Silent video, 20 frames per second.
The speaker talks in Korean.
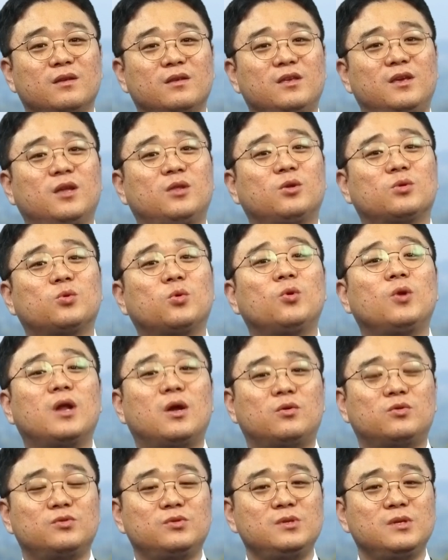이게 더
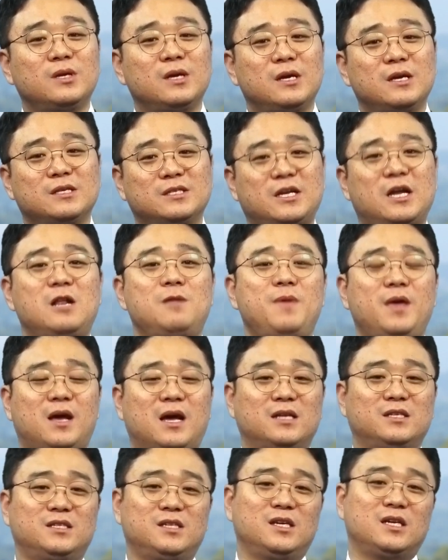놀라운 삶의
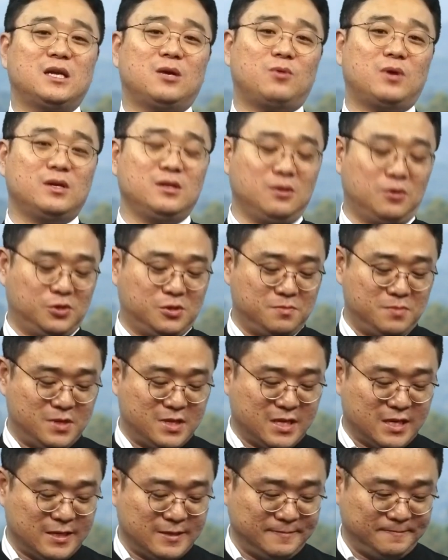간증이라고 하는
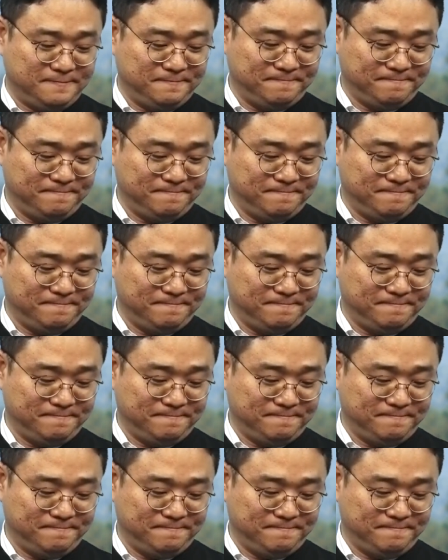것입니다.